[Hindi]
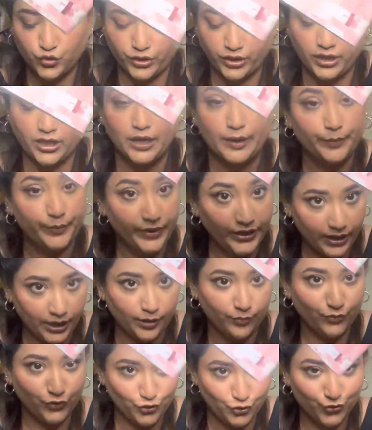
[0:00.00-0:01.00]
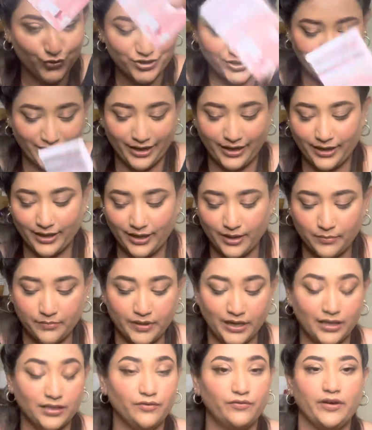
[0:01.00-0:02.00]
कि अभी हम यूज़ करेंगे
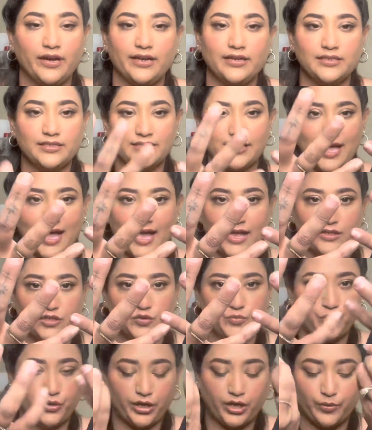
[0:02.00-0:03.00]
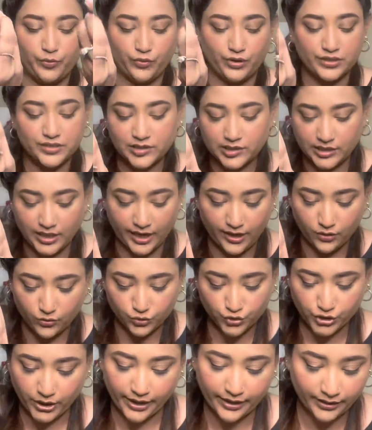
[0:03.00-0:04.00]
अदरवाइज हैंड्स पूरे के पूरे स्टेन हो
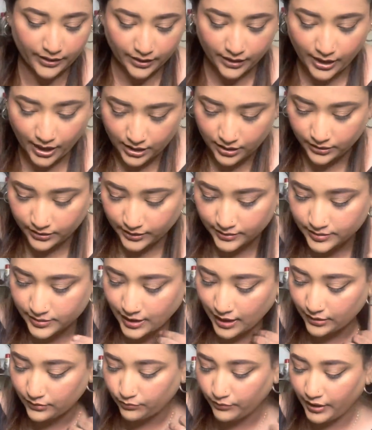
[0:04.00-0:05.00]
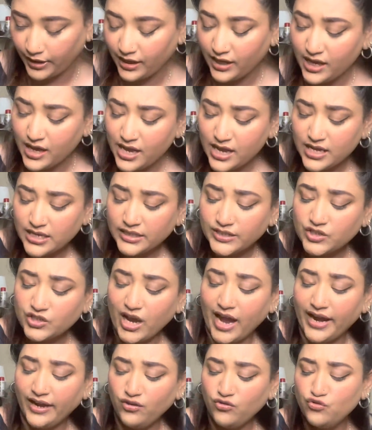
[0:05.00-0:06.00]
जाएंगे कलर के साथ में
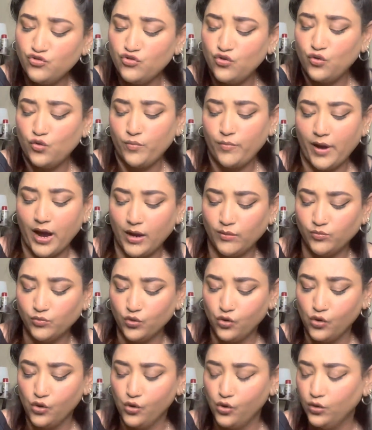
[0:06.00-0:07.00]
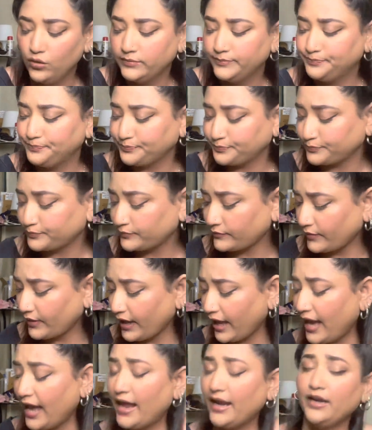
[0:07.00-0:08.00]
चाय नो बाबू
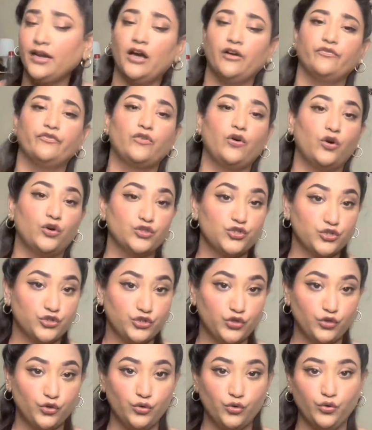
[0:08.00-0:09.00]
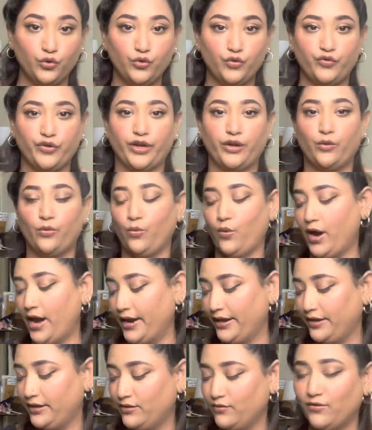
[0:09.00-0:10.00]
and of course you
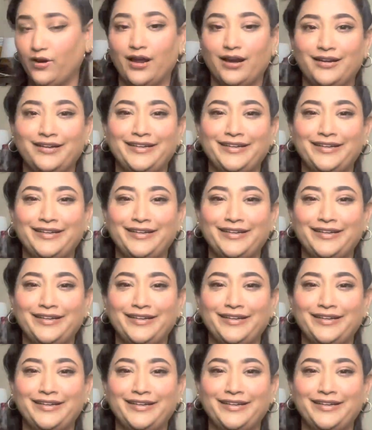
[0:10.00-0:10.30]
require one